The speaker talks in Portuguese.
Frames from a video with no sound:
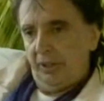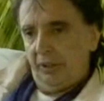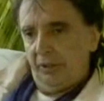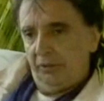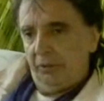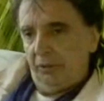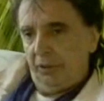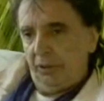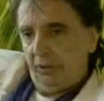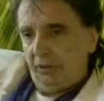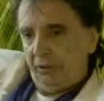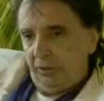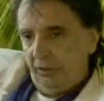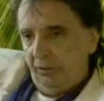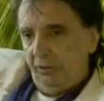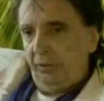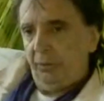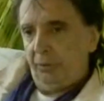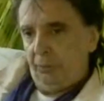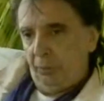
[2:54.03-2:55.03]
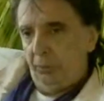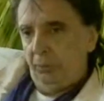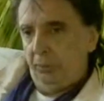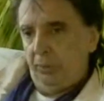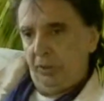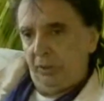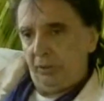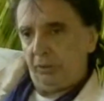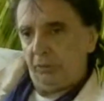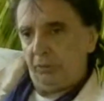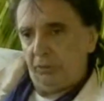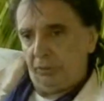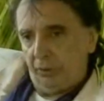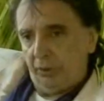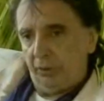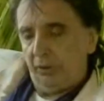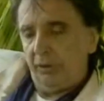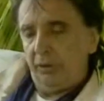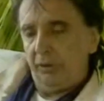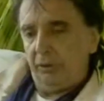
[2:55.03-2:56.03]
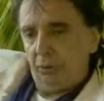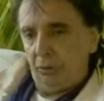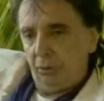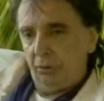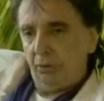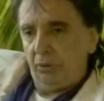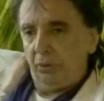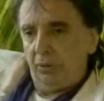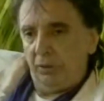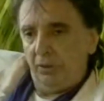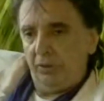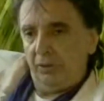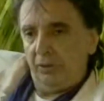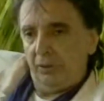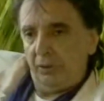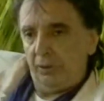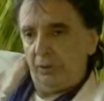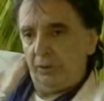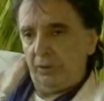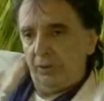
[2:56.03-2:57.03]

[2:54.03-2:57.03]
foi a nossa Liverpool mesmo, foi onde tudo aconteceu.